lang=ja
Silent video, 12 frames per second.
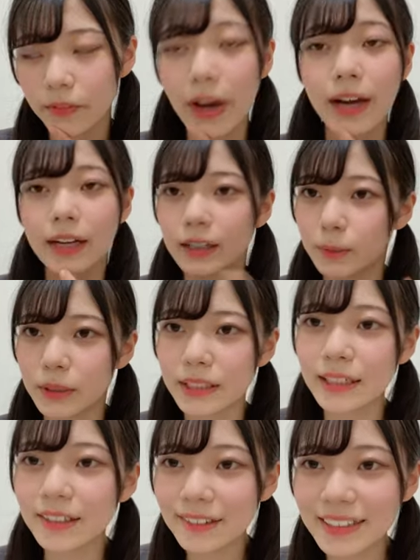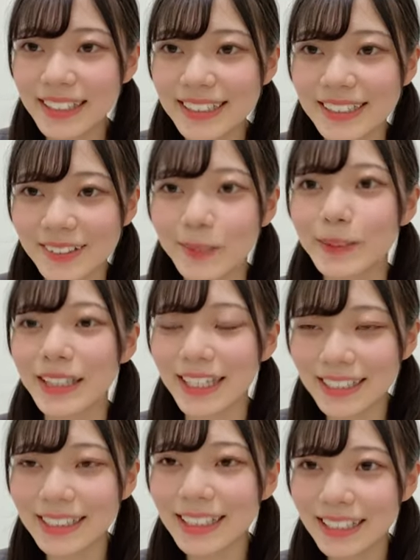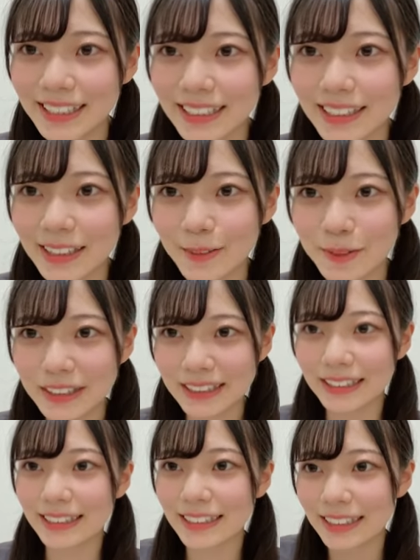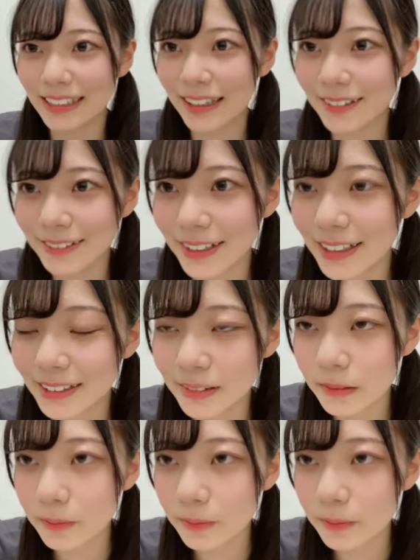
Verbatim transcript: あでも北川賢治はもう定期的に聞いてます北健は